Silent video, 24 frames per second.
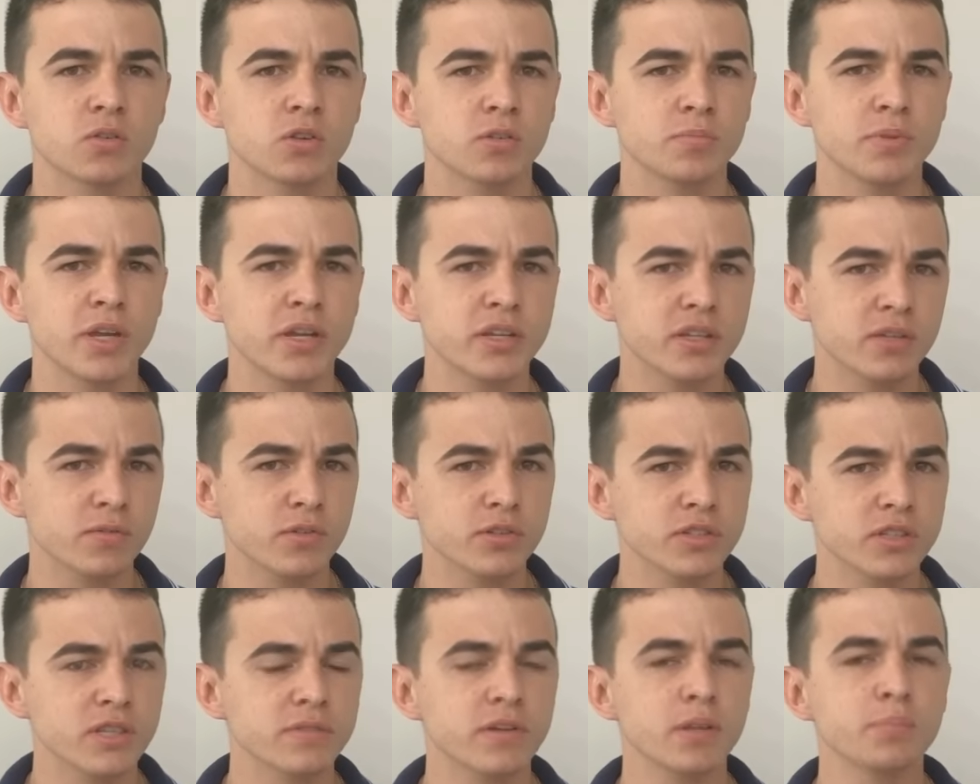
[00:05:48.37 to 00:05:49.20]
Como é que
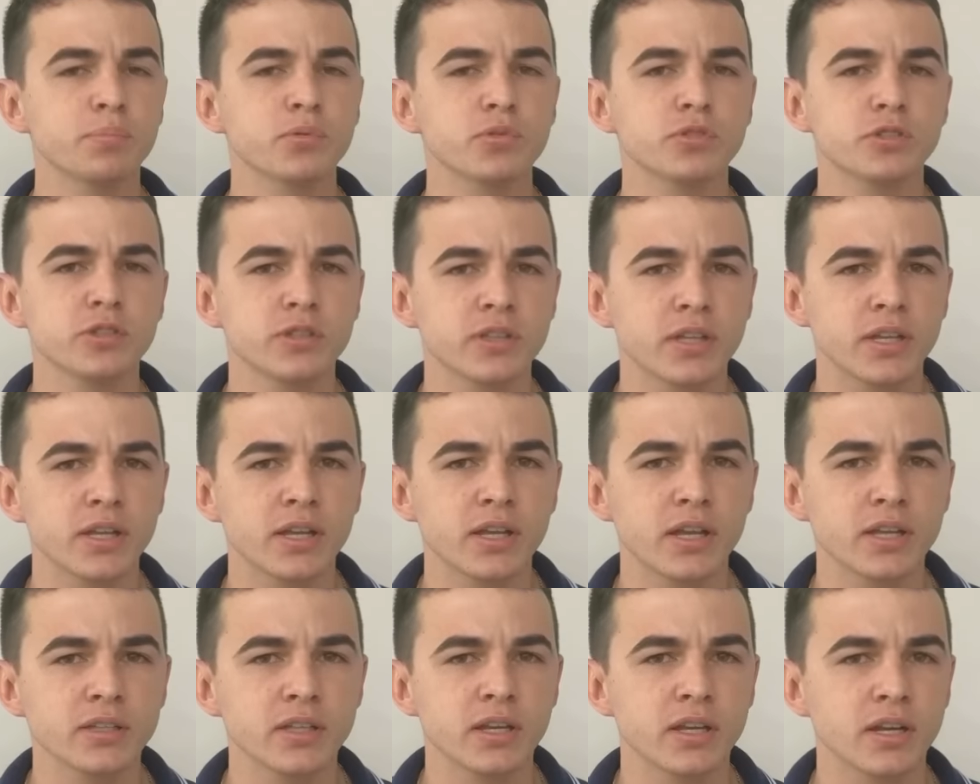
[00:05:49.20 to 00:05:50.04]
você vai proceder em
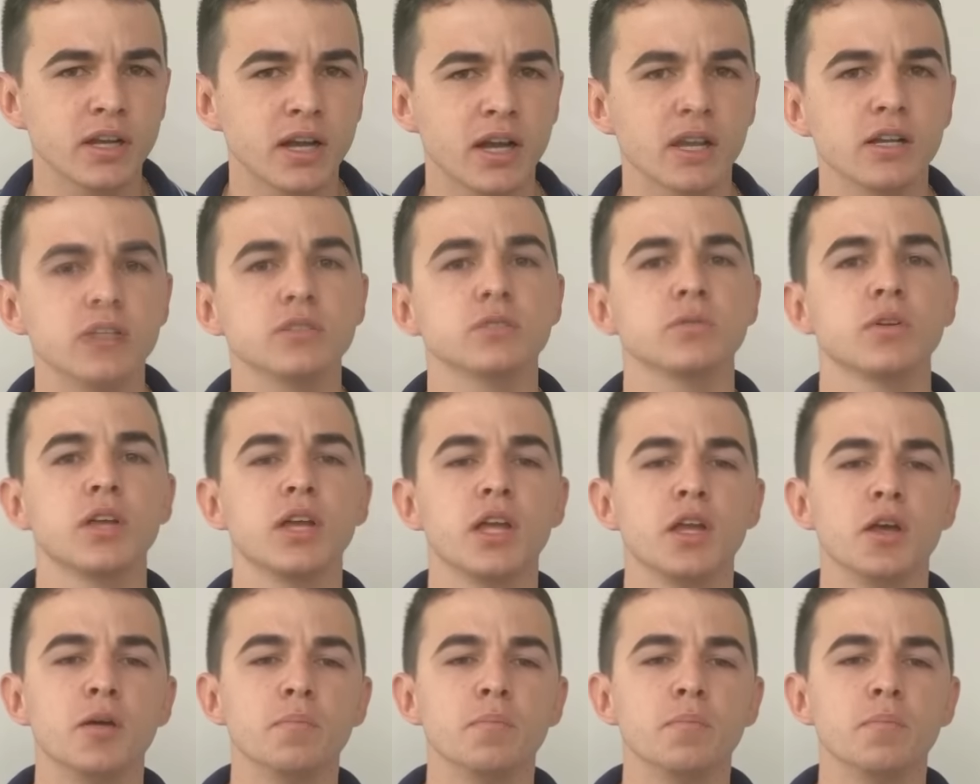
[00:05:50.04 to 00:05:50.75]
cada caso?